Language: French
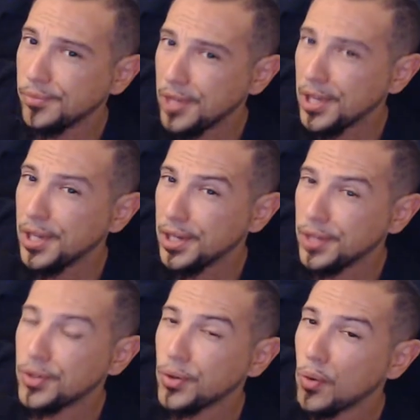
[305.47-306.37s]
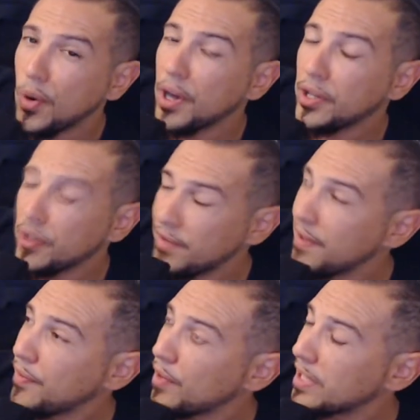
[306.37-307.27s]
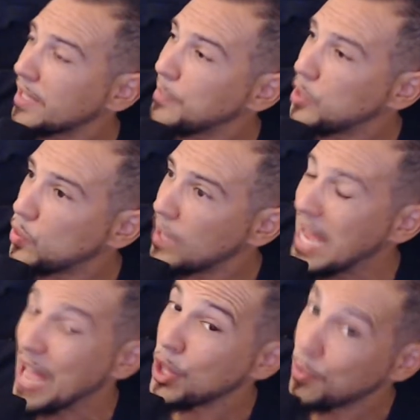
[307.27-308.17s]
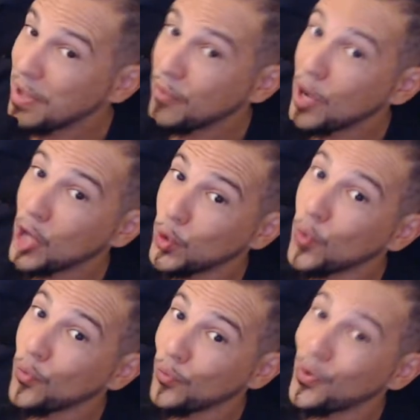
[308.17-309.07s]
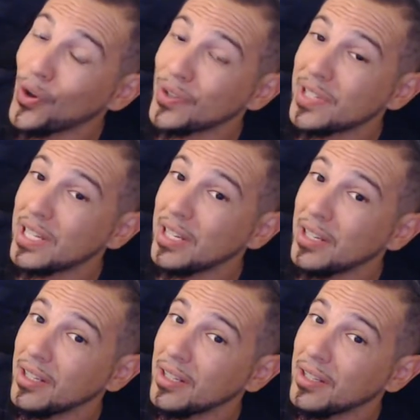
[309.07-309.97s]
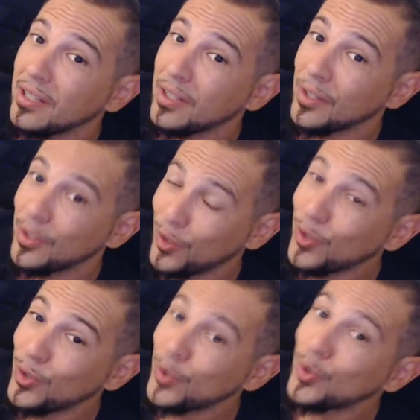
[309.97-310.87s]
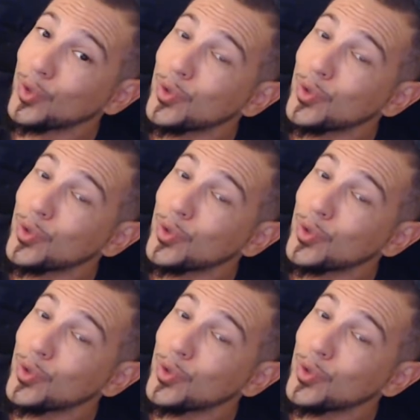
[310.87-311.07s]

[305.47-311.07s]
Mais je crois qu'il va falloir s'habituer à ne pas voir de Français sur ce